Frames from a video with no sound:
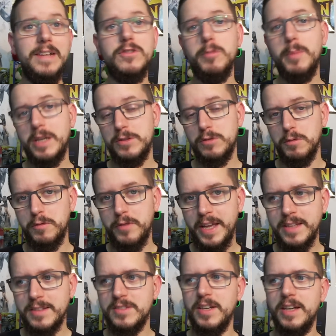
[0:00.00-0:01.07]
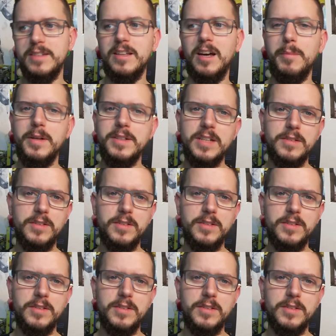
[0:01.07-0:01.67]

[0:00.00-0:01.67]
War zu meiner Trophäenzeit damals,